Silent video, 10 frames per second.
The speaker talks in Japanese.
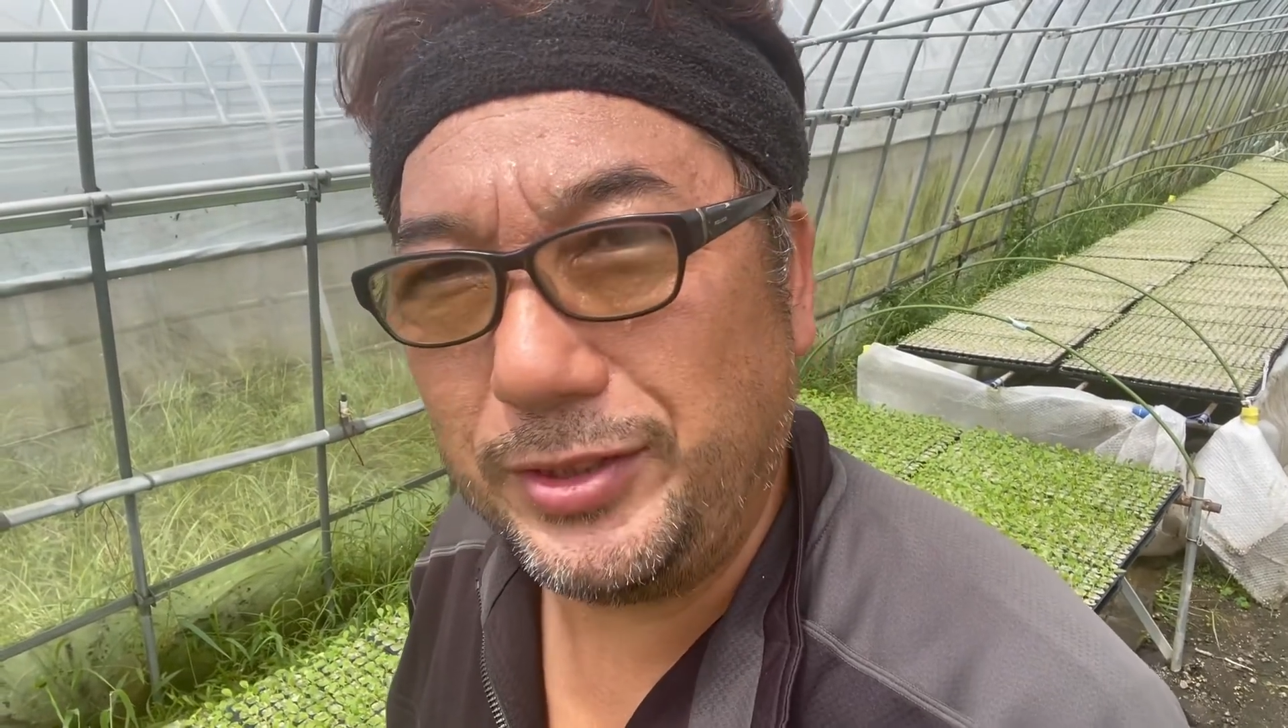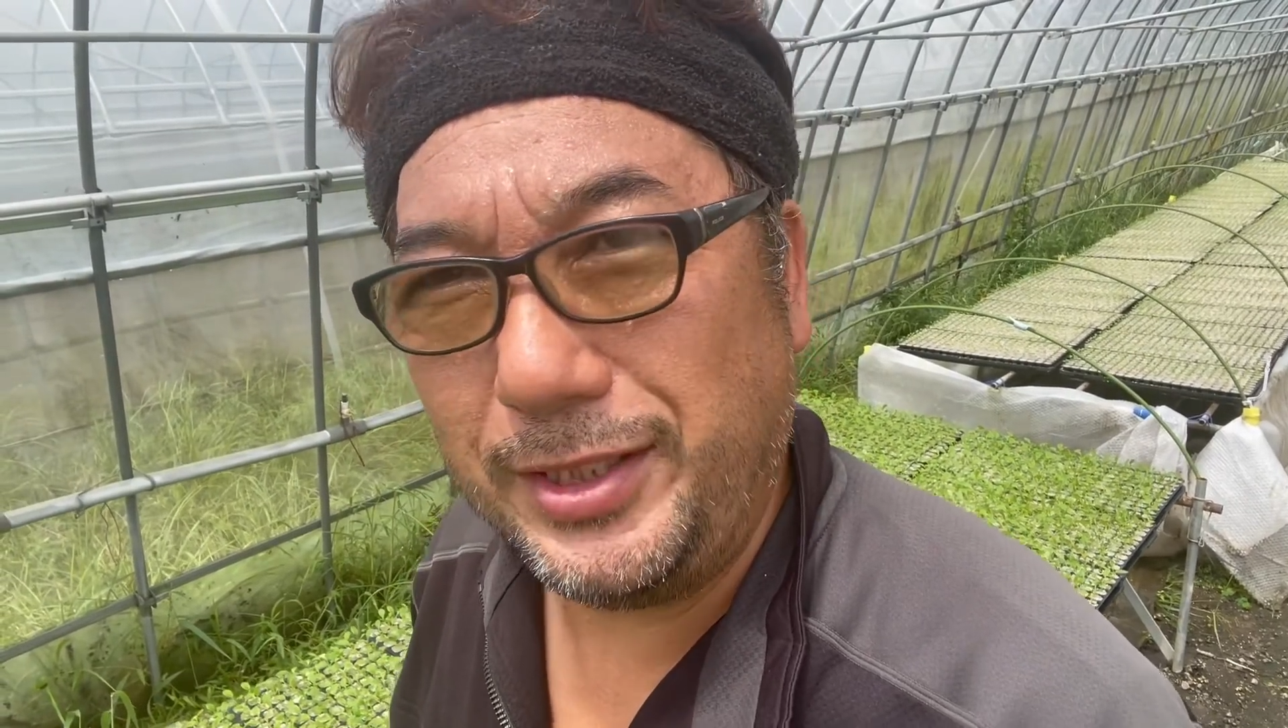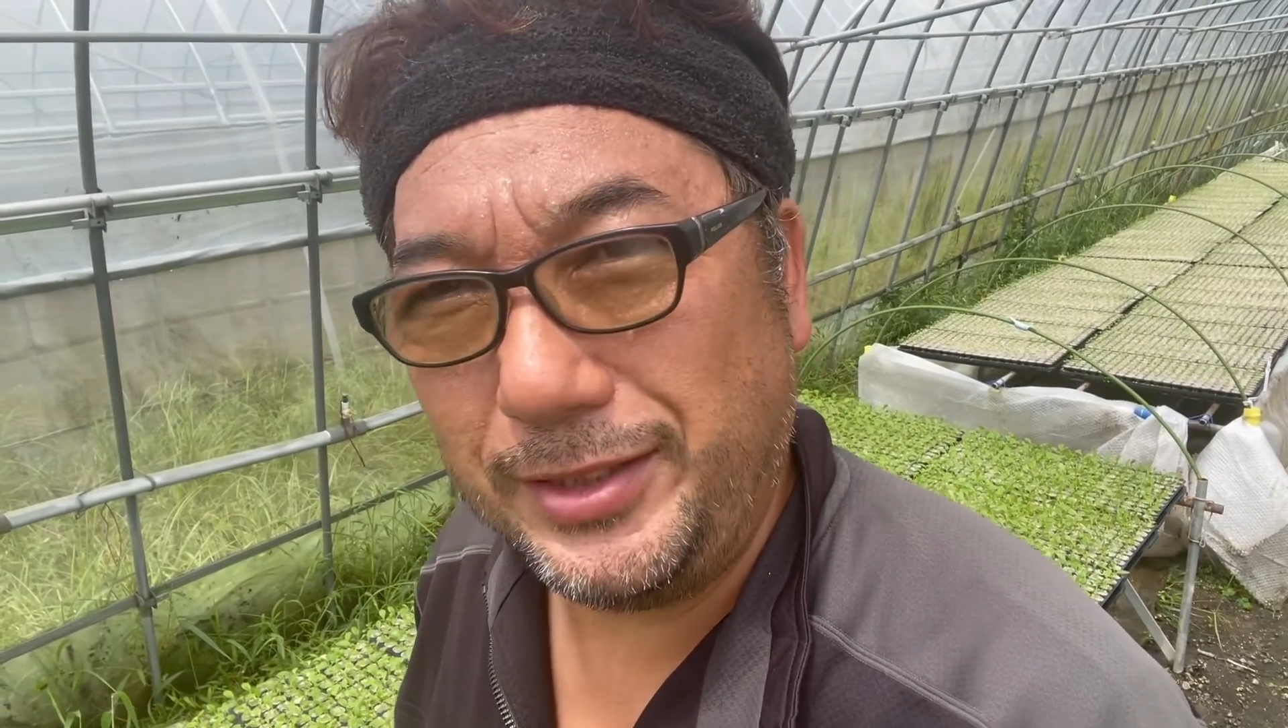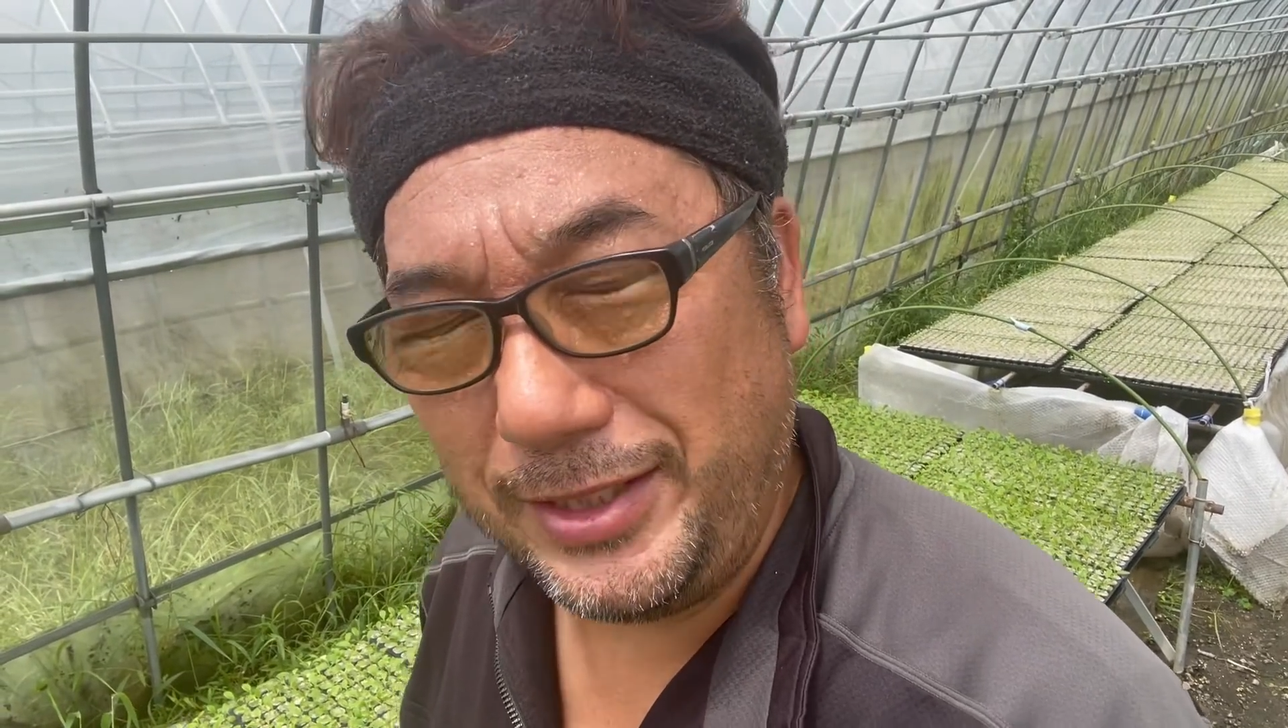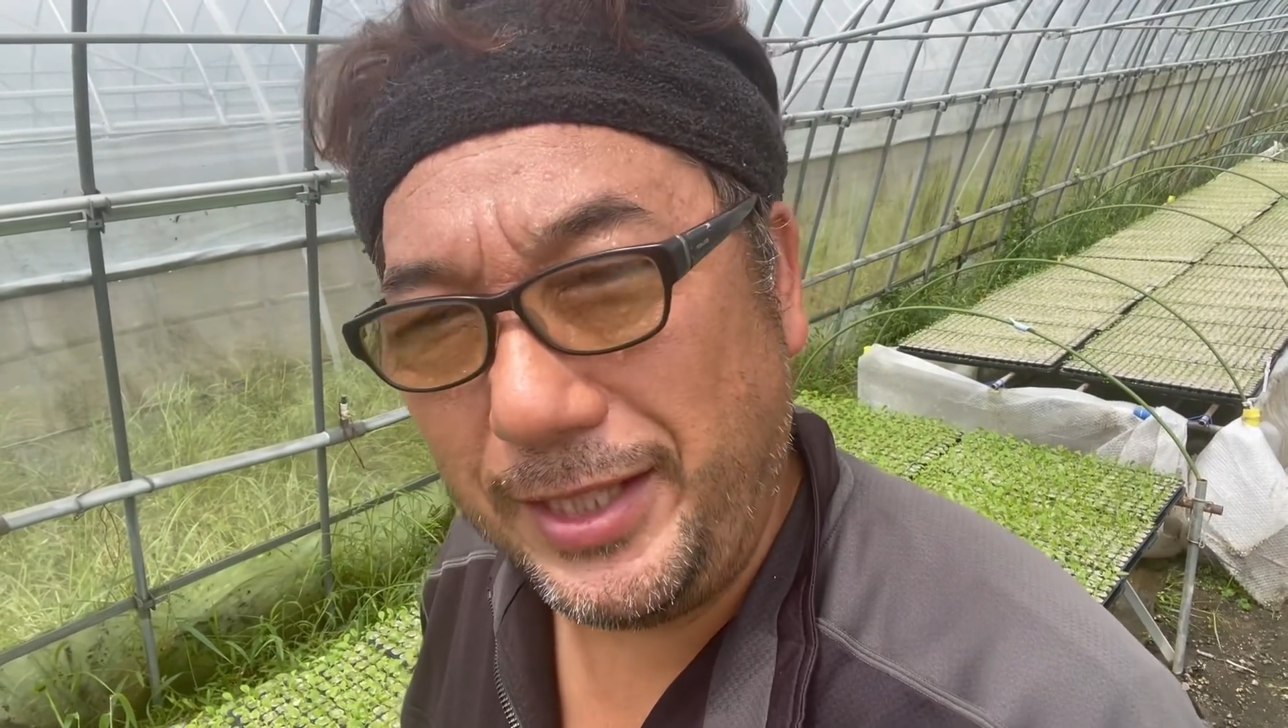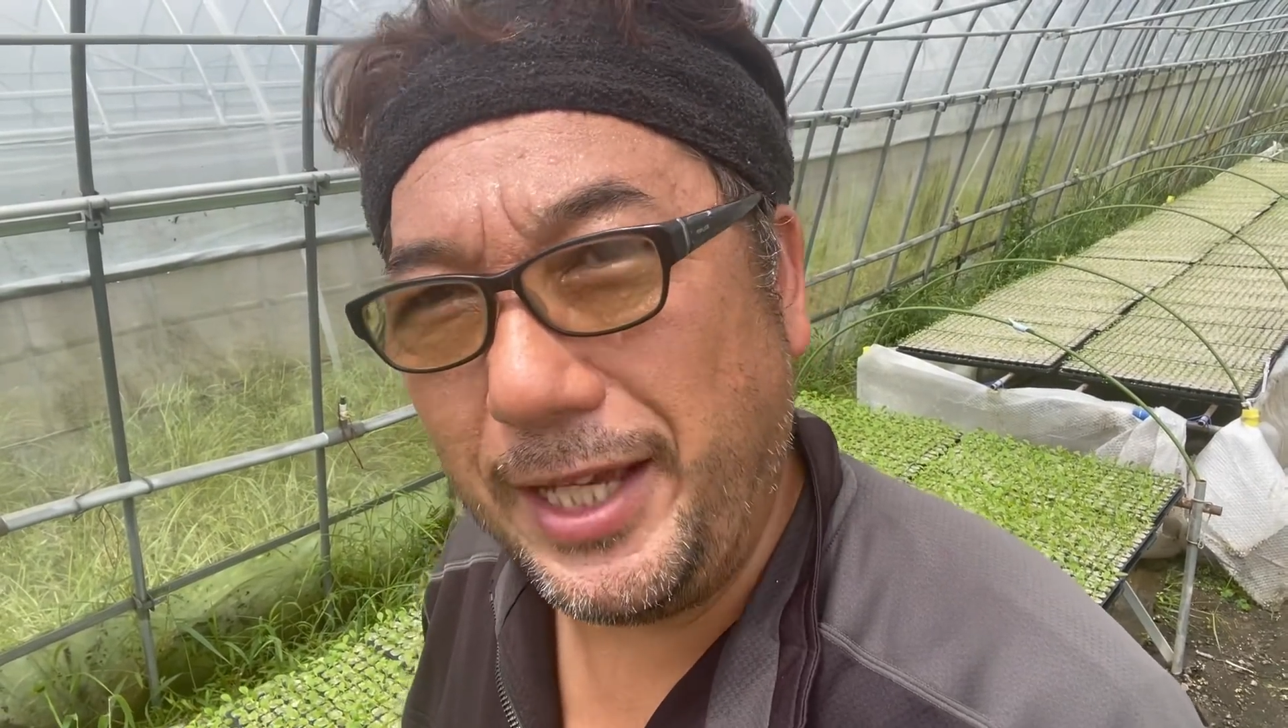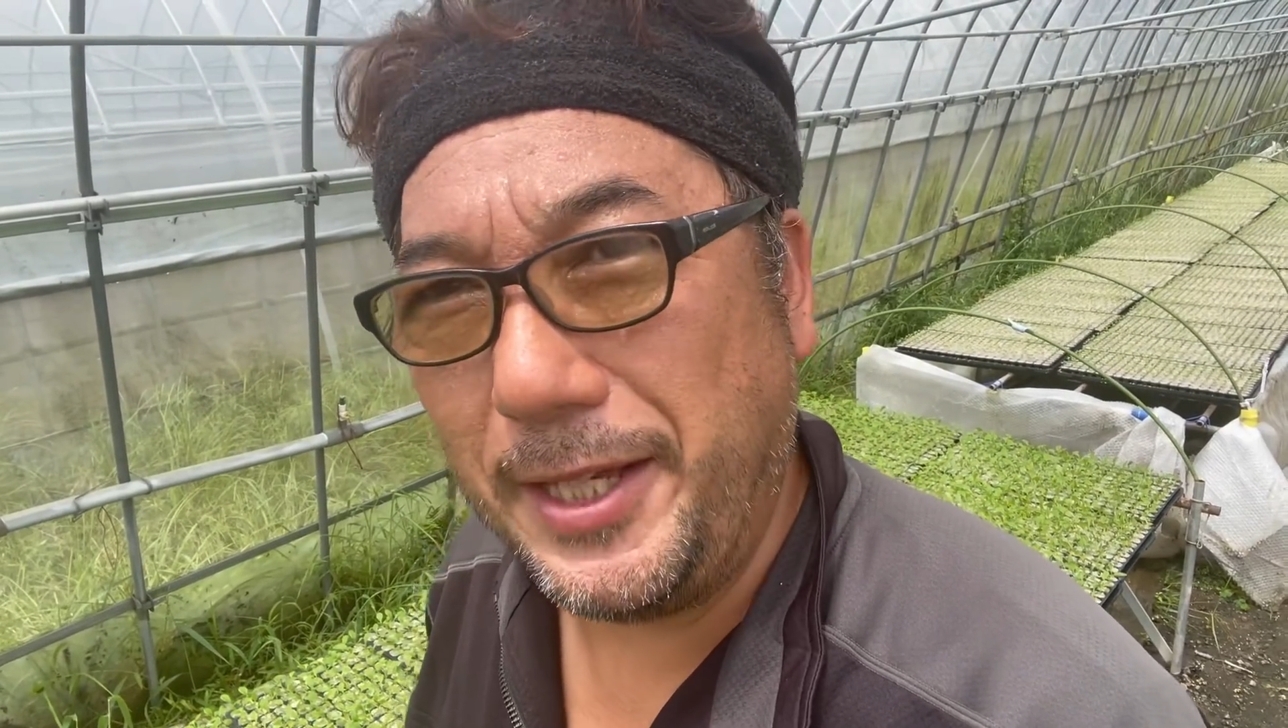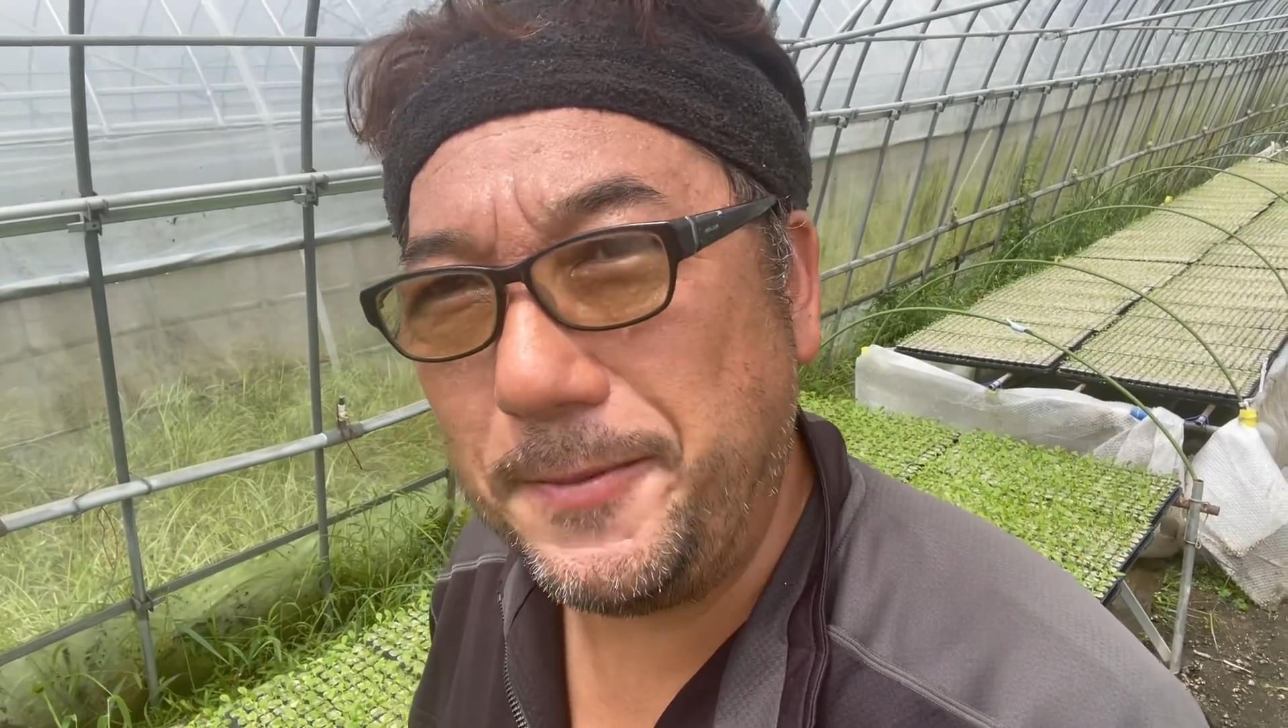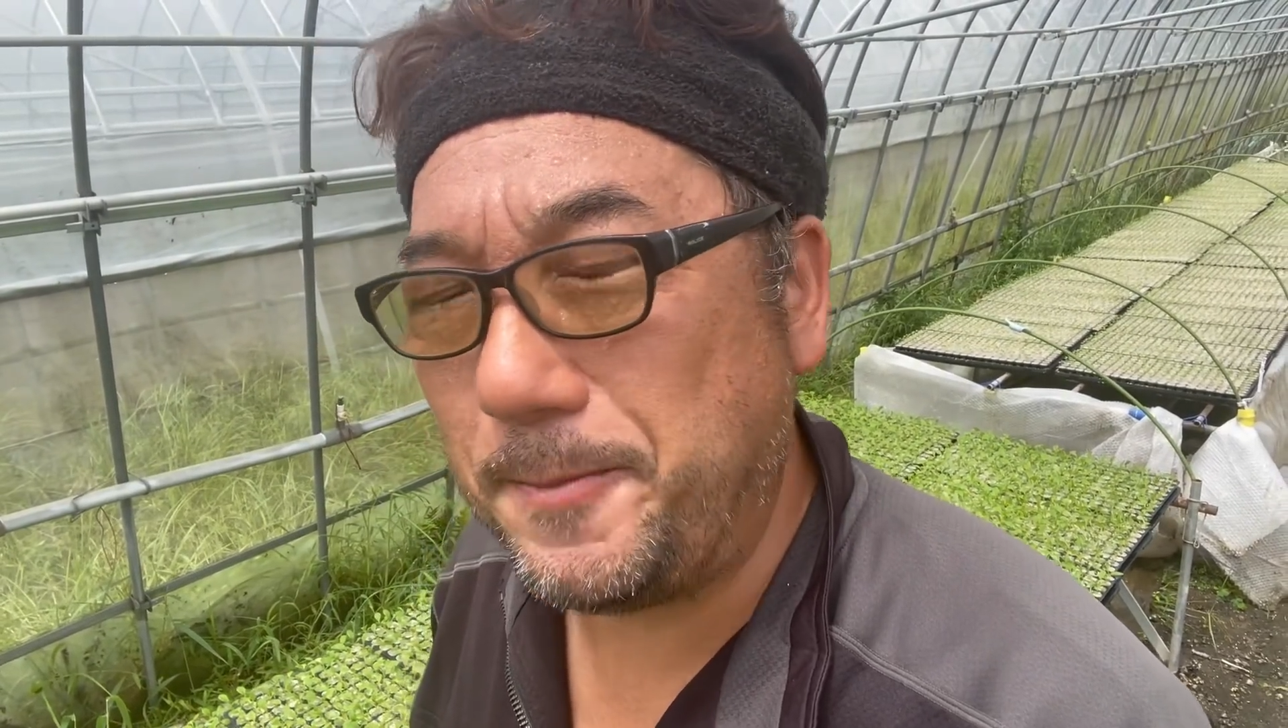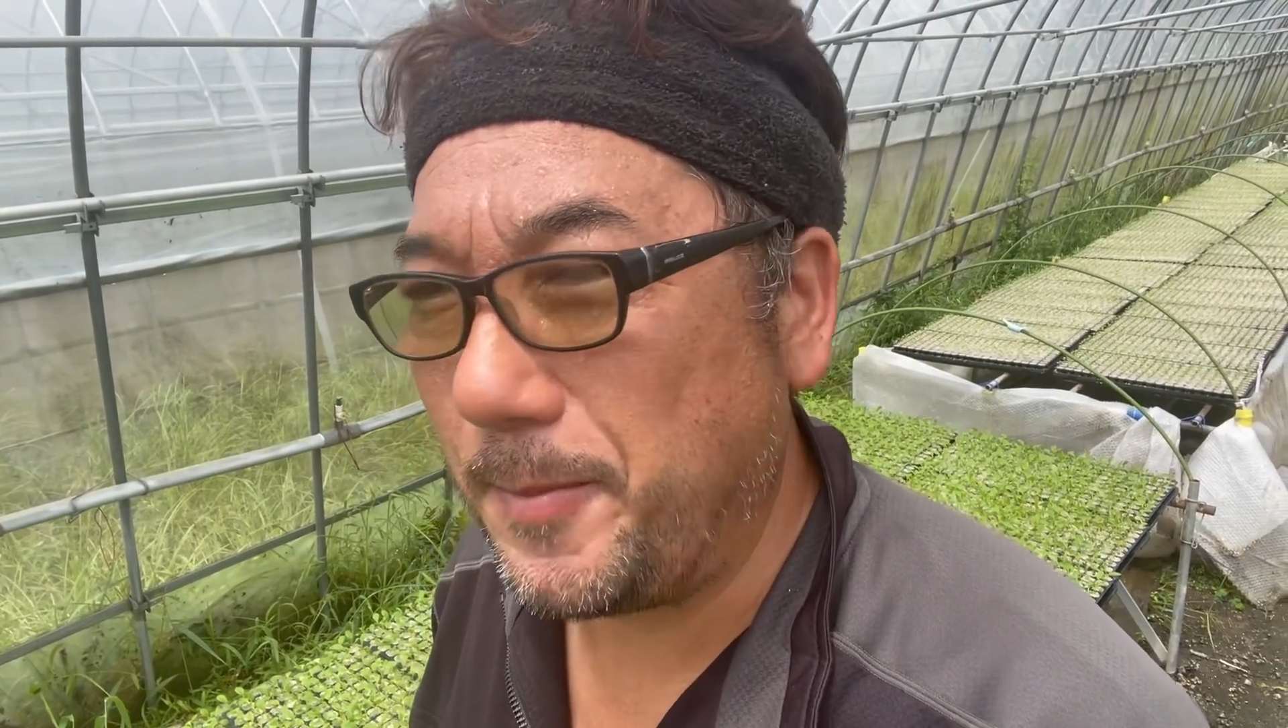先生や